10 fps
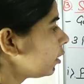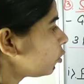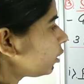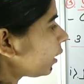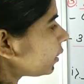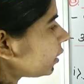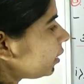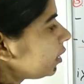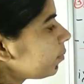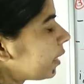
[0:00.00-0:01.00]
तो ये
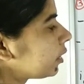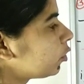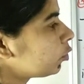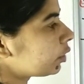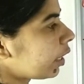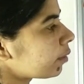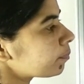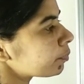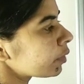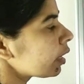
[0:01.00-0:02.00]
तीन मेथड होते
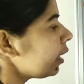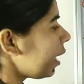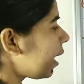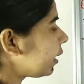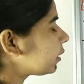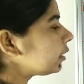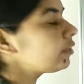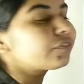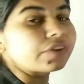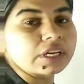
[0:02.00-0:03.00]
हैं एंड
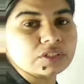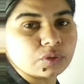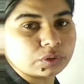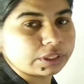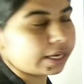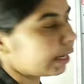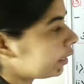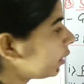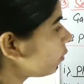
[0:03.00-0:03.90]
तीन फेज होते हैं